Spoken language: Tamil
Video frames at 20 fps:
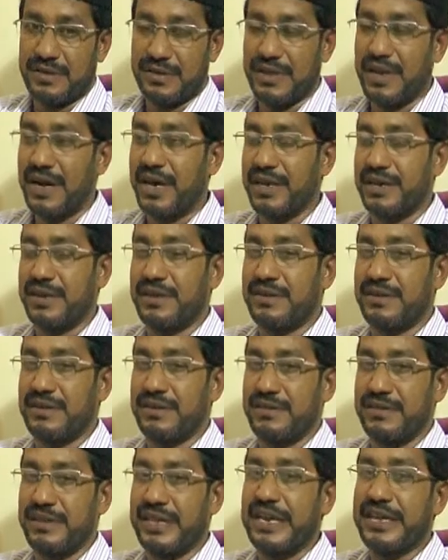நான்
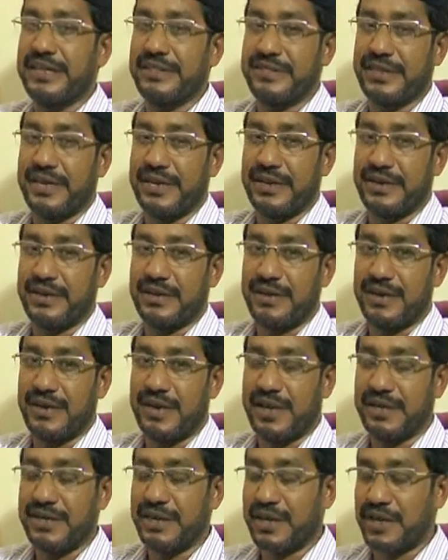நினைத்தேன்
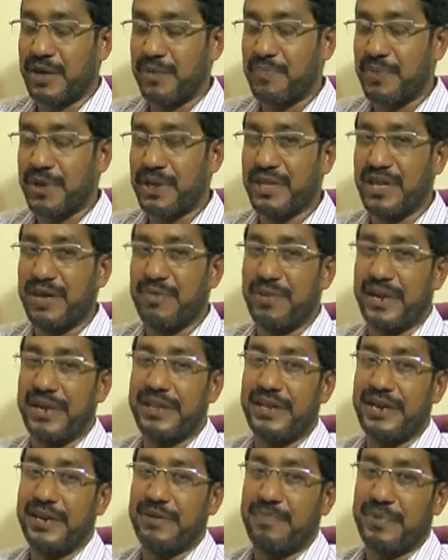அதற்கப்புறம்தான்
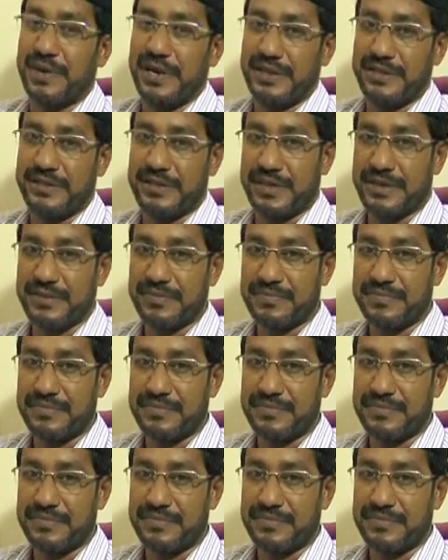மனிதனை படைத்தேன்